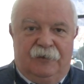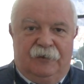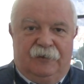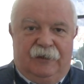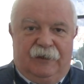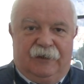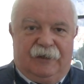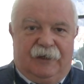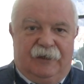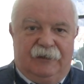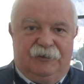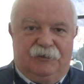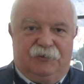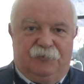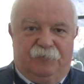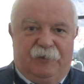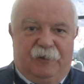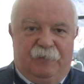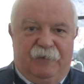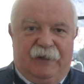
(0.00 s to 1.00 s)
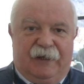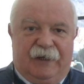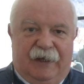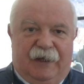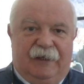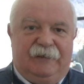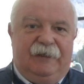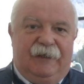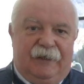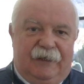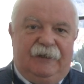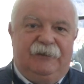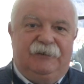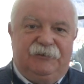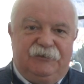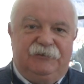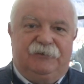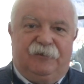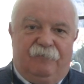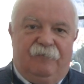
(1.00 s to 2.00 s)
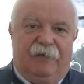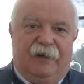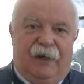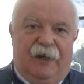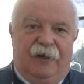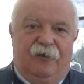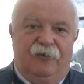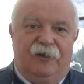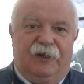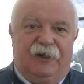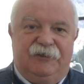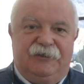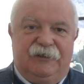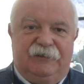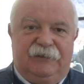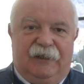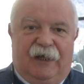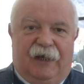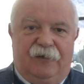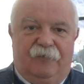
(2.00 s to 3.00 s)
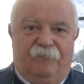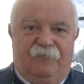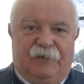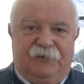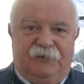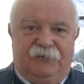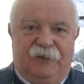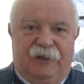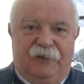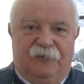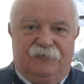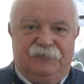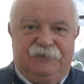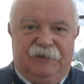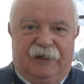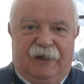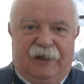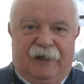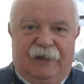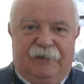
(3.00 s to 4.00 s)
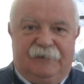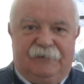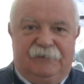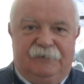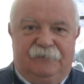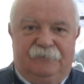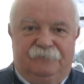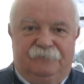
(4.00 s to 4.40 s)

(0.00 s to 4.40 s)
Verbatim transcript: nei grandi supermercati, i clienti si troveranno il ricettario fatto dai nostri ragazzi.